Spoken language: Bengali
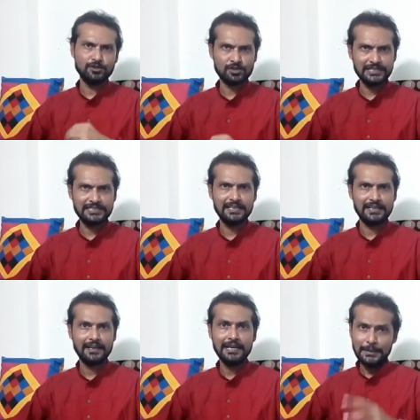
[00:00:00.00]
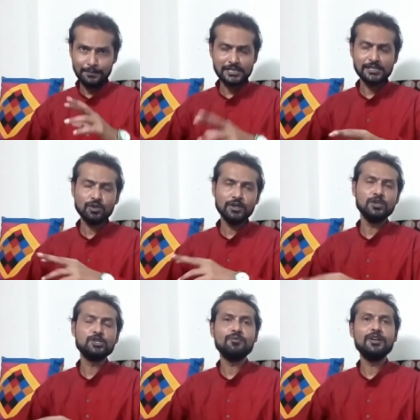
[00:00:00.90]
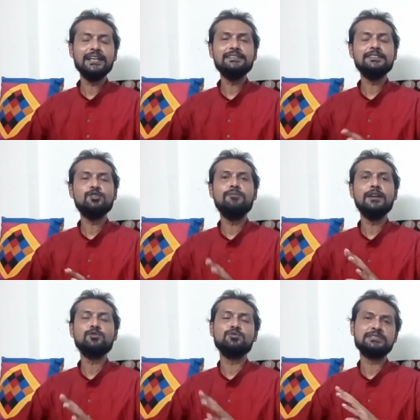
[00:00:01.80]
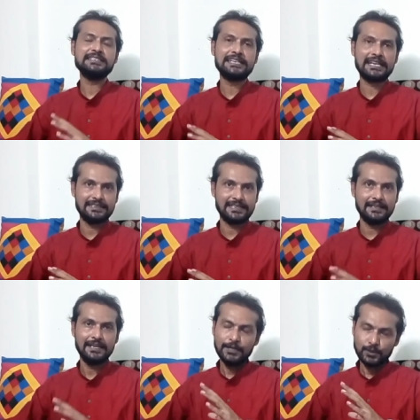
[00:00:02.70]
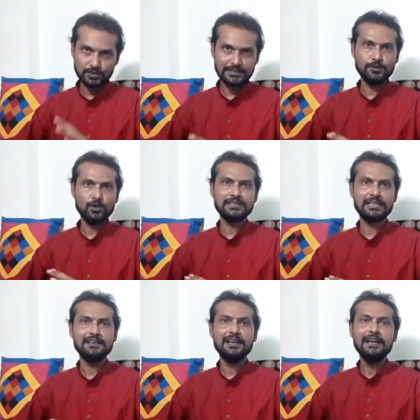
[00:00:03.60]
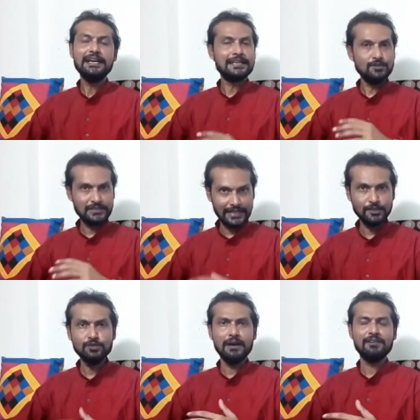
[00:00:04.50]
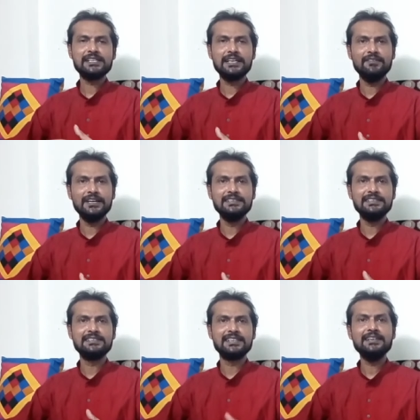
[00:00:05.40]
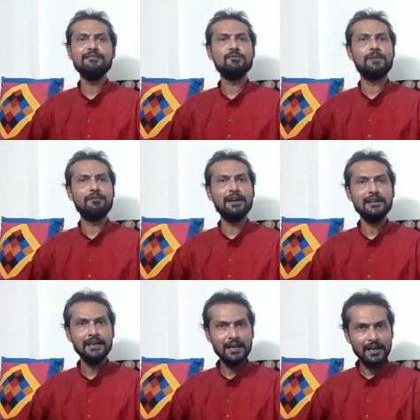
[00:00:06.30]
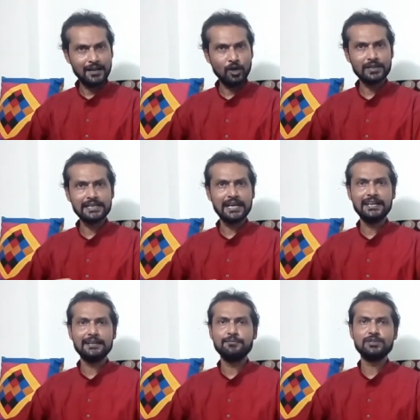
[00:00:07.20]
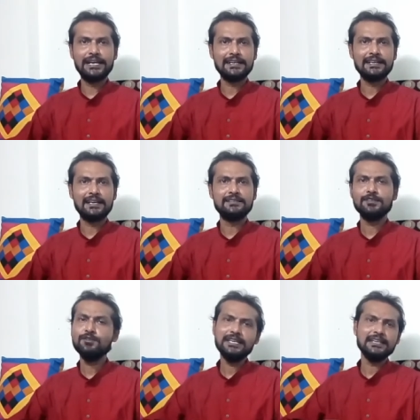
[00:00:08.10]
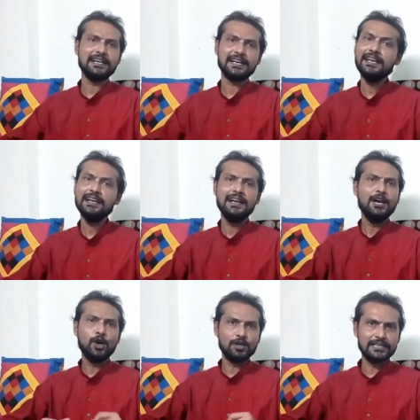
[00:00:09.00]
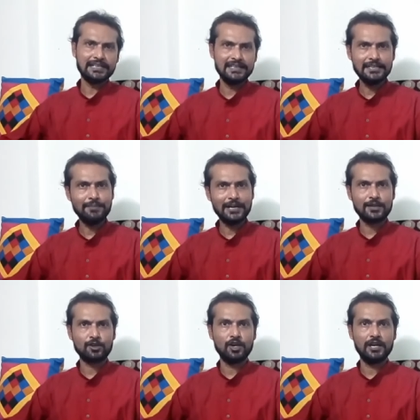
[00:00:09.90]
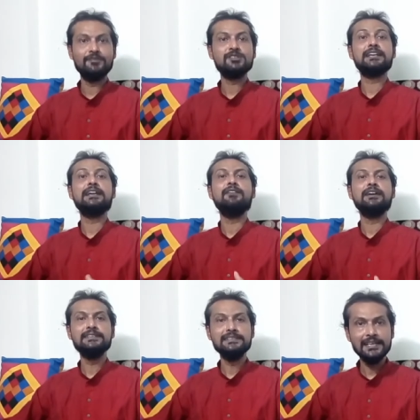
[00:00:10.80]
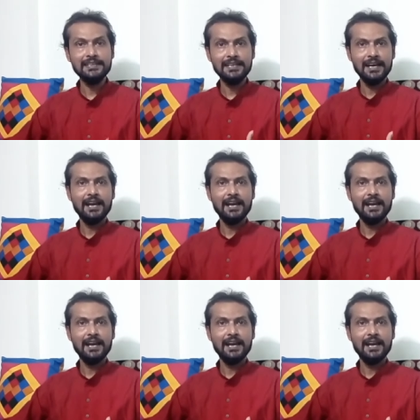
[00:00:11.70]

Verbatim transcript: পারদর্শী ছিলেন বিশেষ করে ওই সময়টায় তিনি খুব ভালো কুস্তি খেলতেন কুস্তি করতেন কিন্তু যেহেতু বাবা সেনাবাহিনীতে ছিলেন এবং বাবার হকি খেলাটার প্রতি একটা টান ছিল তাই তাকে হকি খেলতে পাঠানো হয় এবং সেনাবাহিনীতেই